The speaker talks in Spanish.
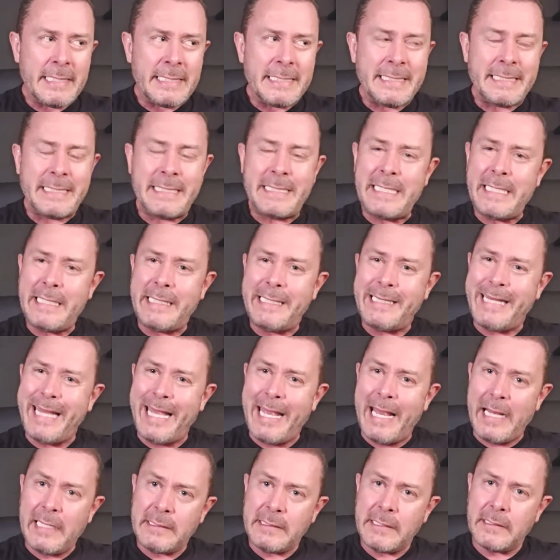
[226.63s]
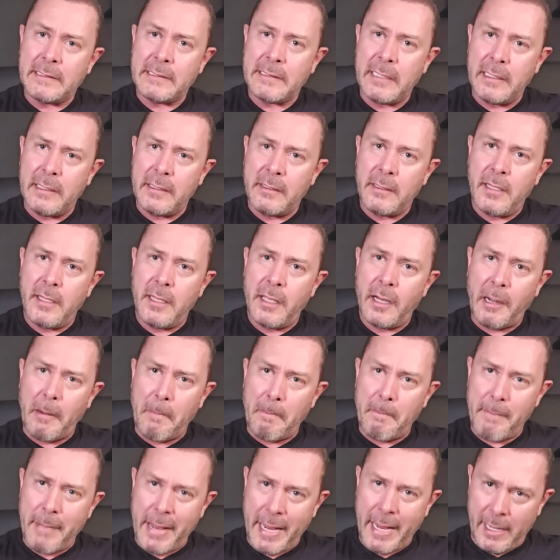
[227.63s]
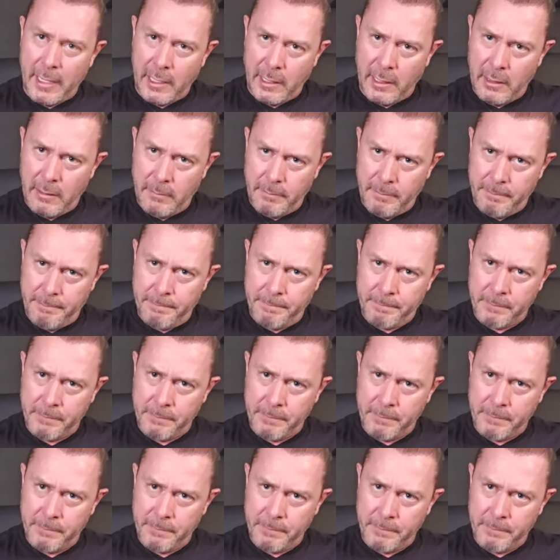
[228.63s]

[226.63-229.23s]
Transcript: si te hace sentir mal